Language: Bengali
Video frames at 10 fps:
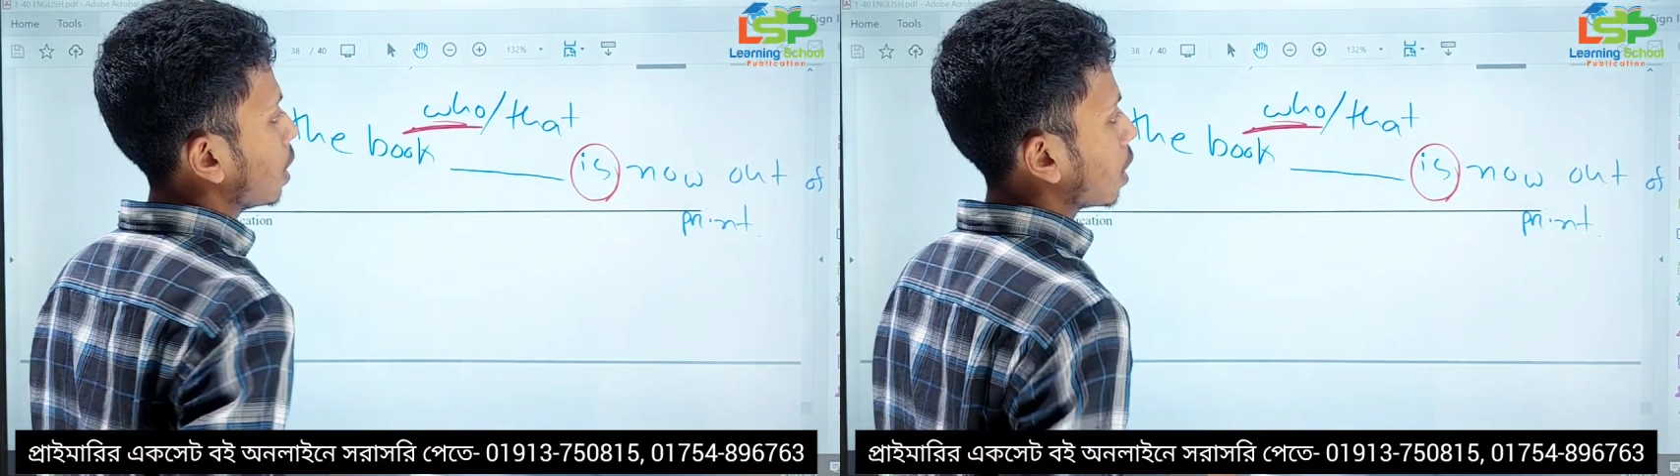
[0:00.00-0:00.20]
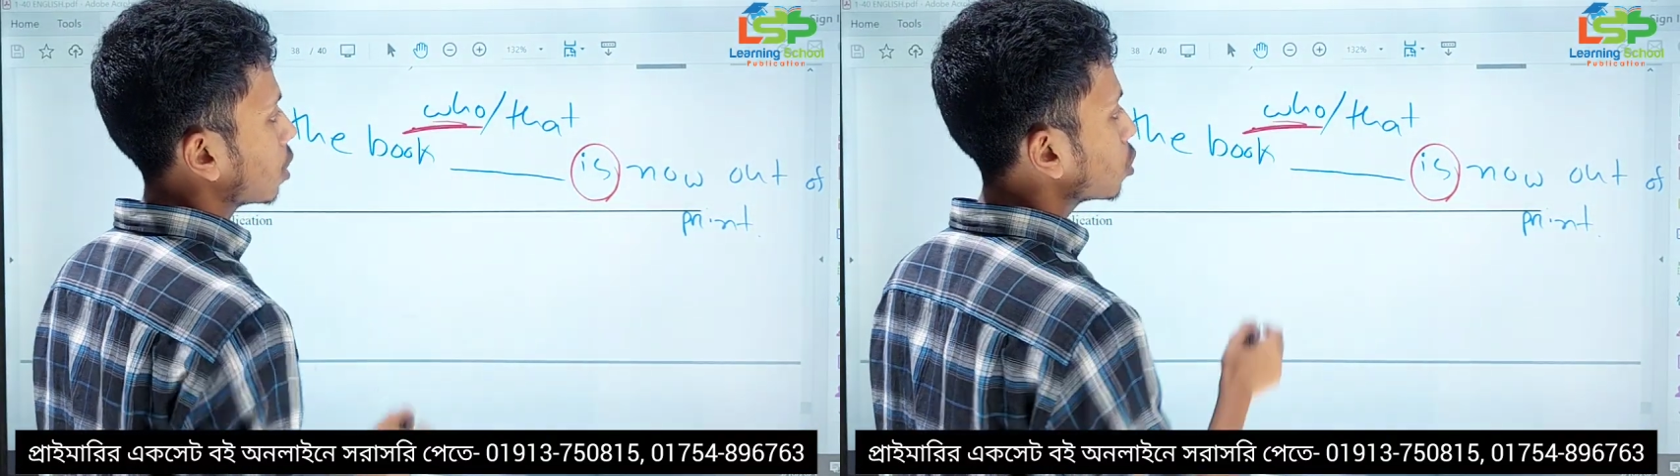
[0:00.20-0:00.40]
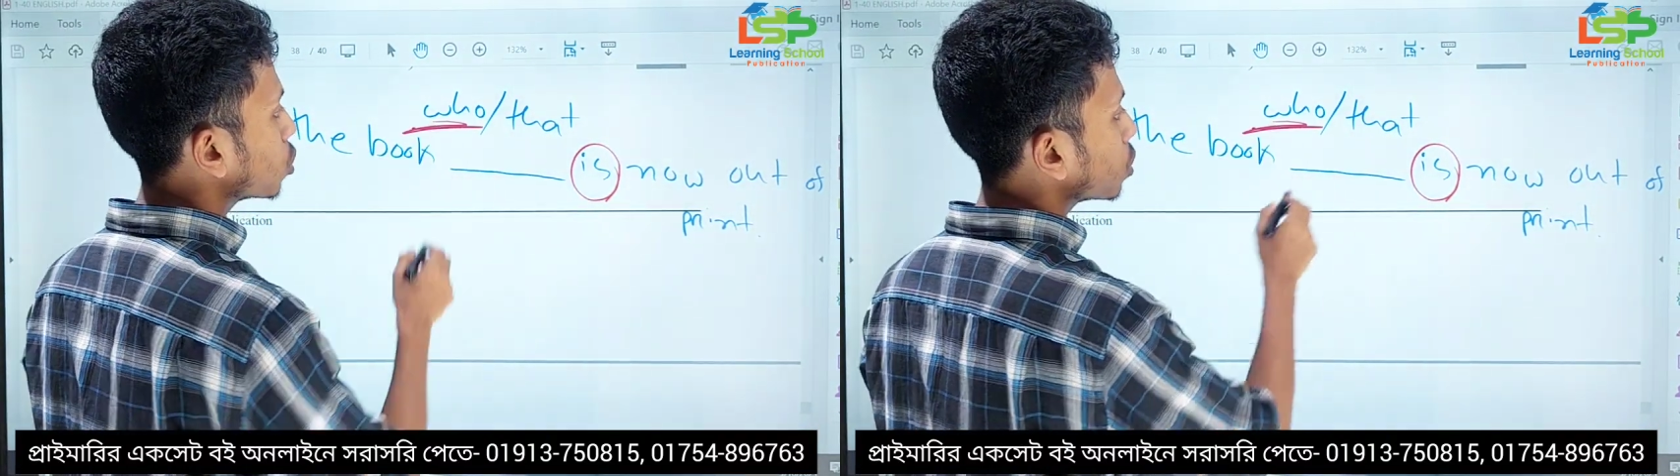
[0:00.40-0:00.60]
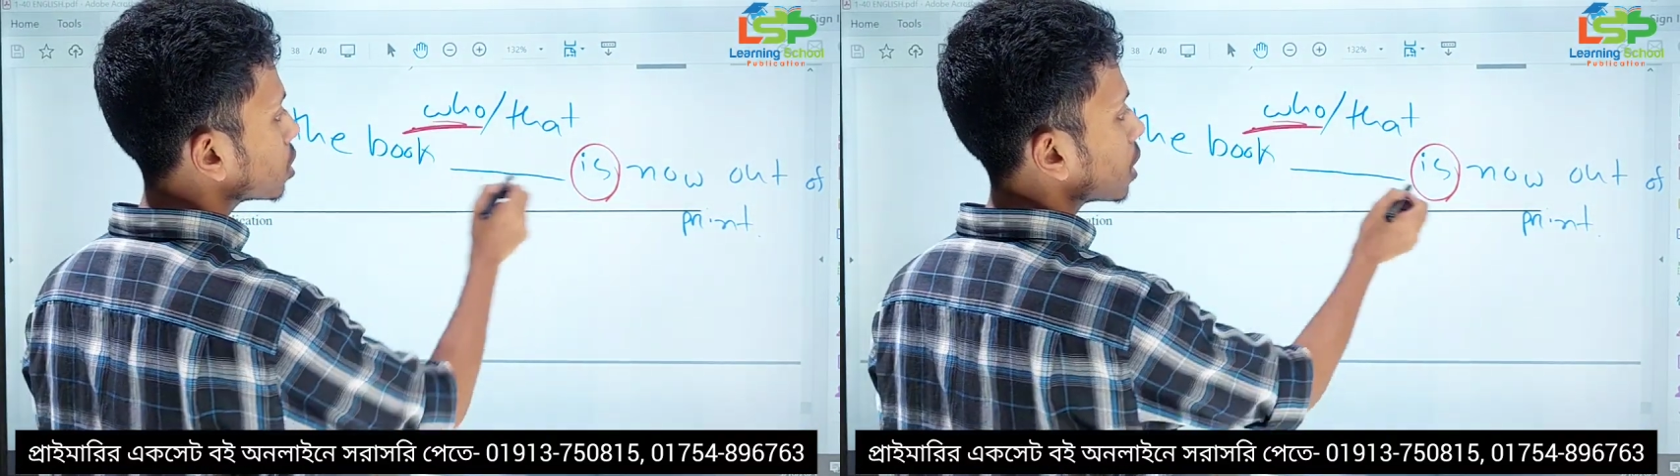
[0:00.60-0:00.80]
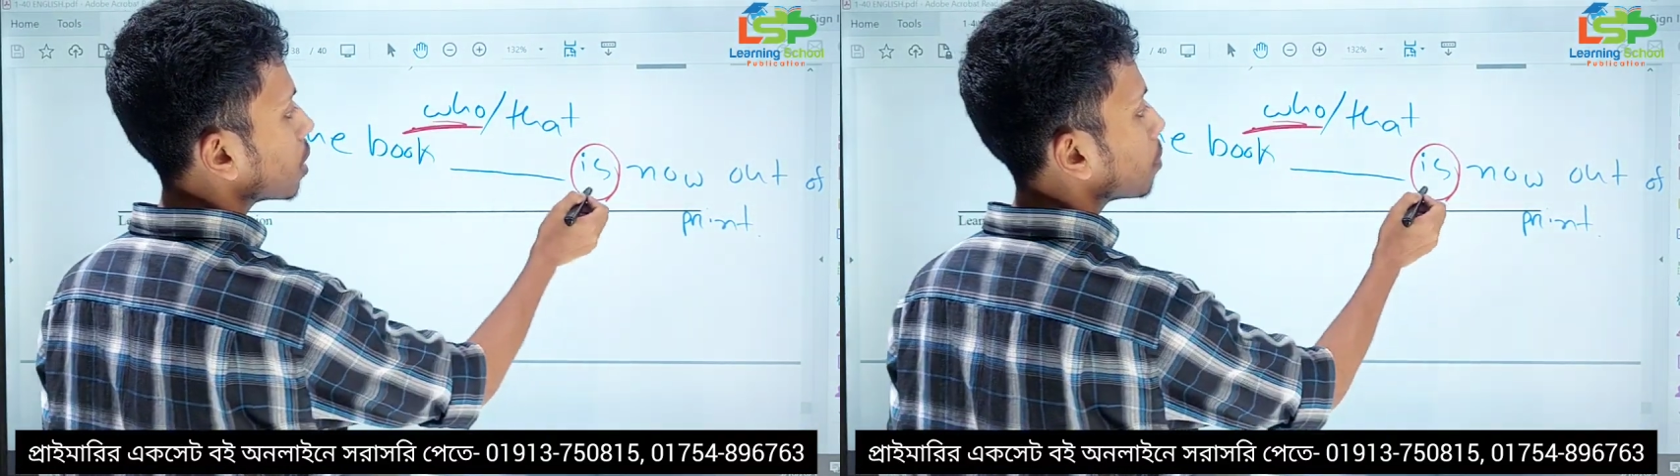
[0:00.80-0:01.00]
এখন
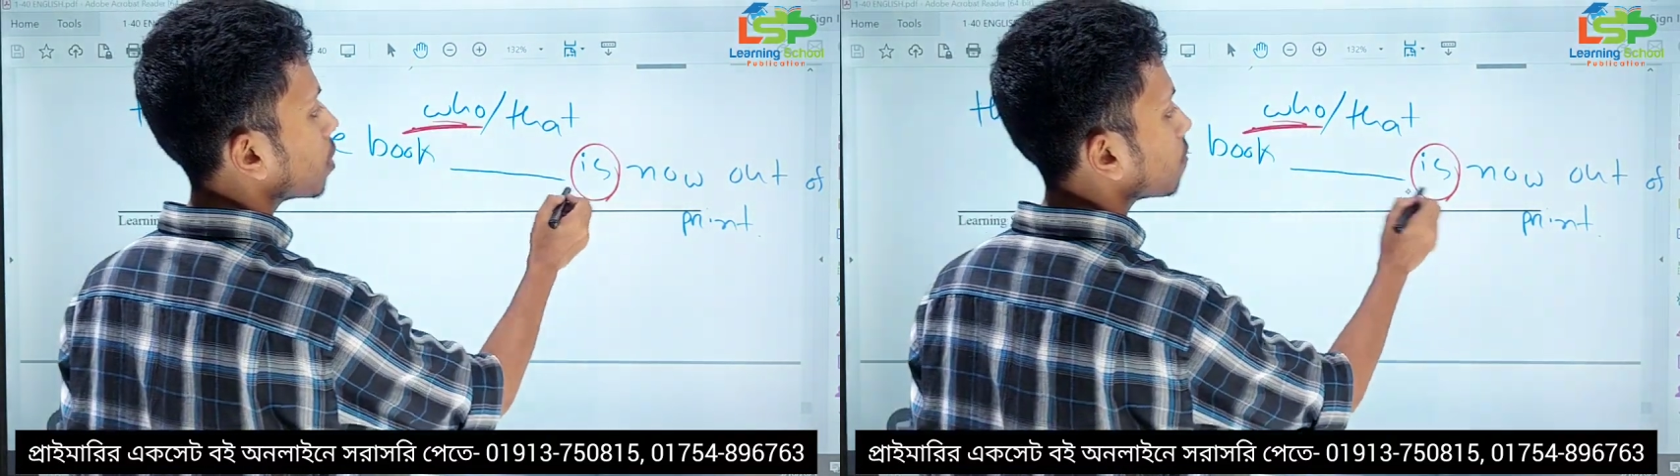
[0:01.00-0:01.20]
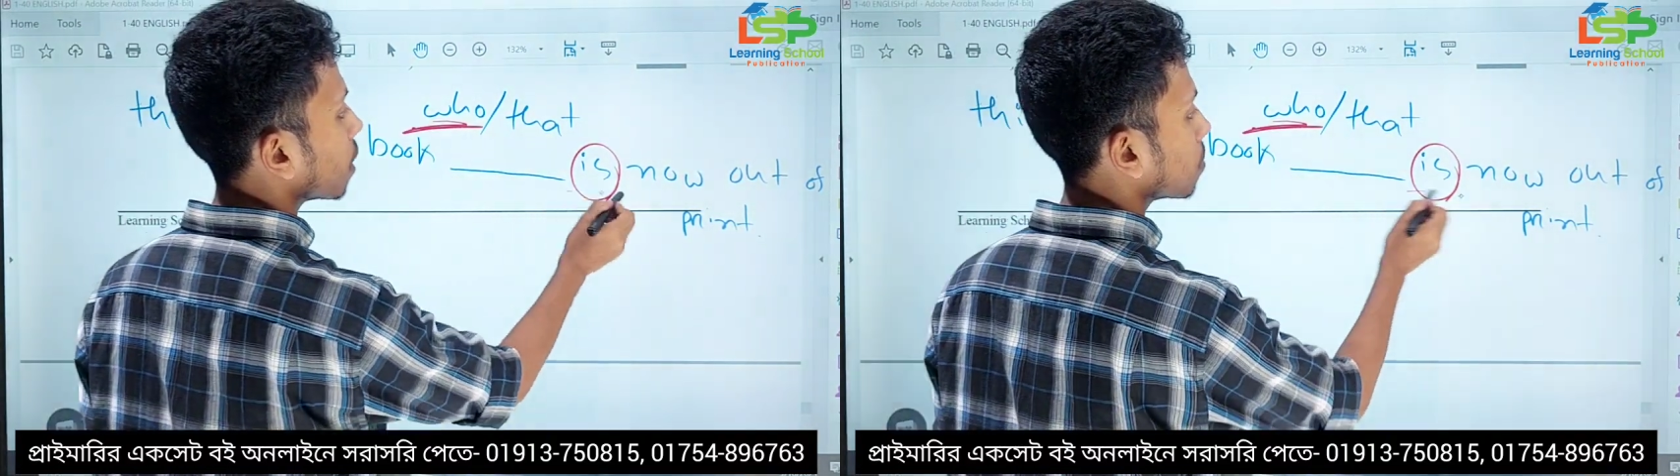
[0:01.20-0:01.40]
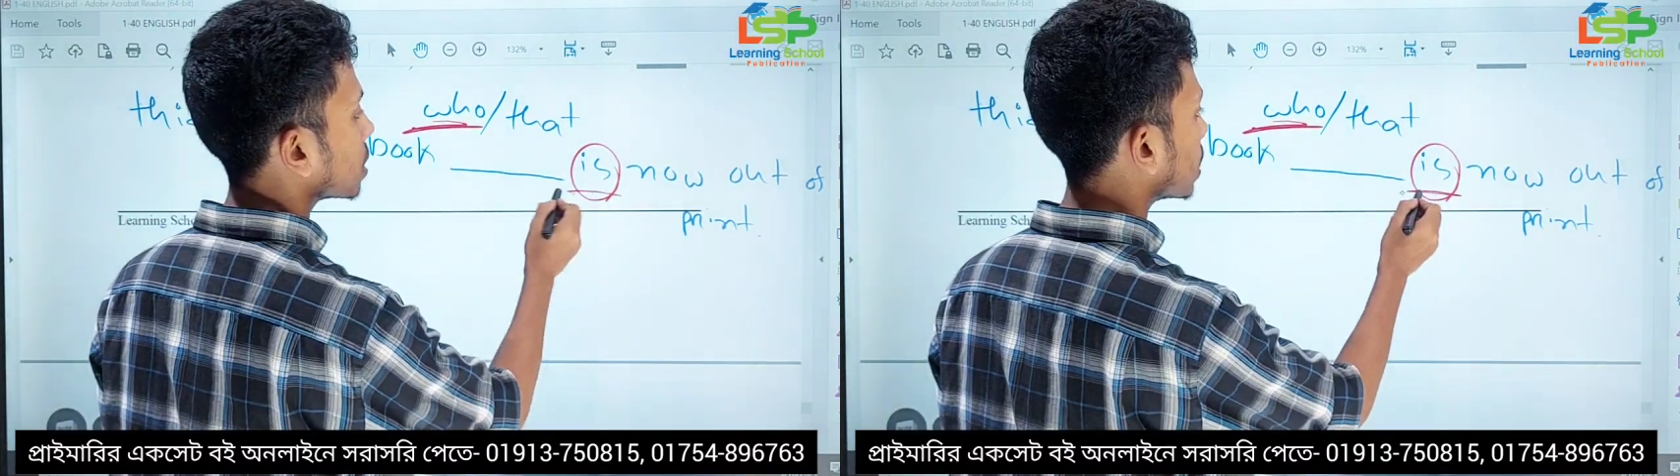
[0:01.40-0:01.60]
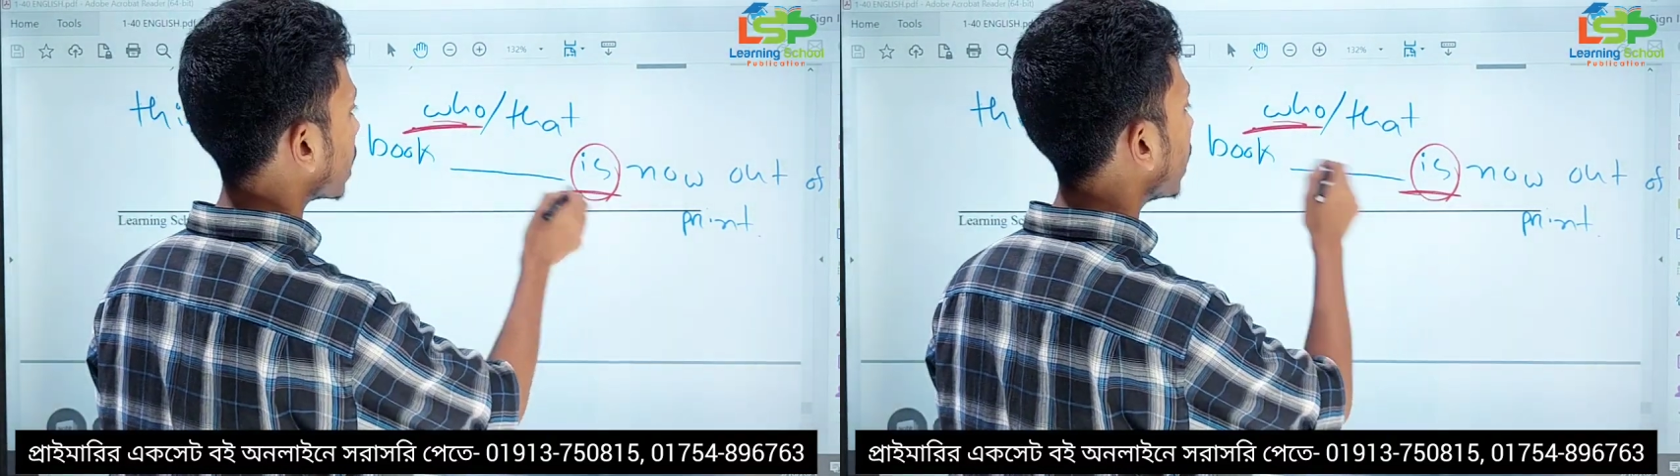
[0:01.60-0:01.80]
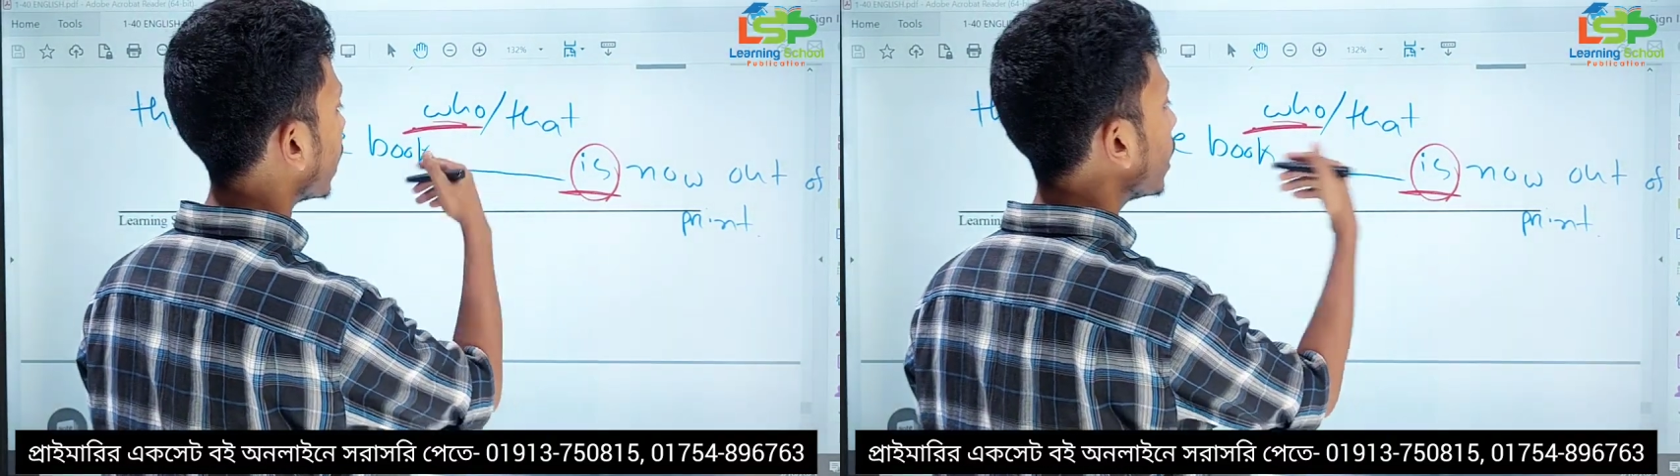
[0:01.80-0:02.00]
শূন্যস্থানের পর ভার্ব আছে
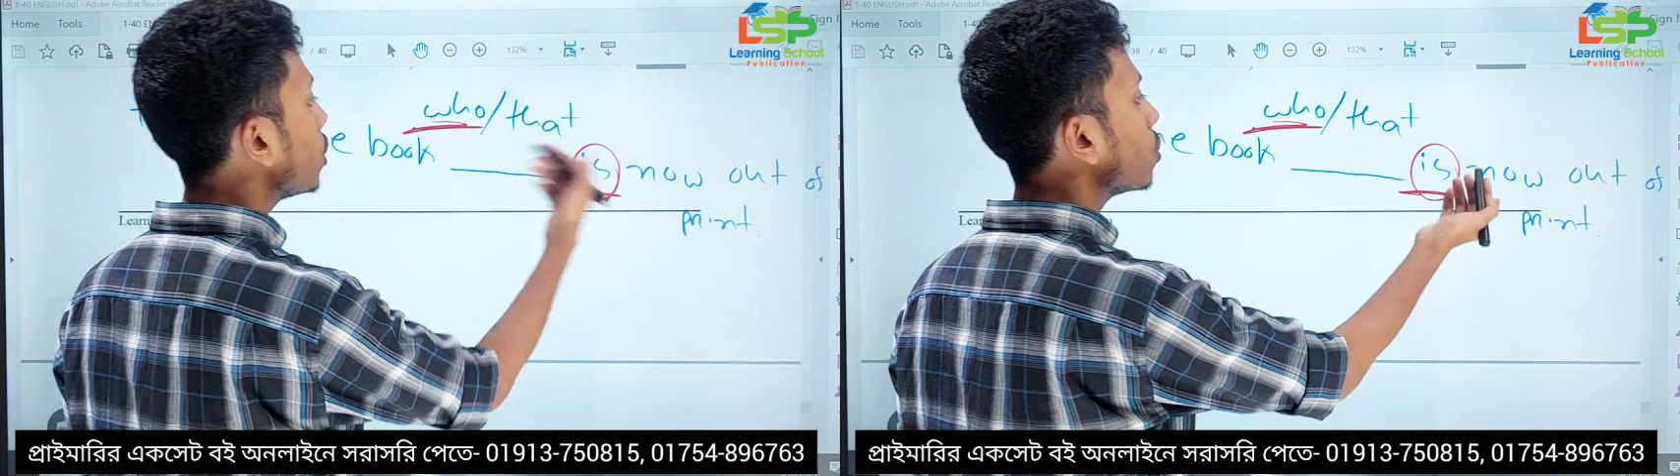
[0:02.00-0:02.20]
তাহলে এই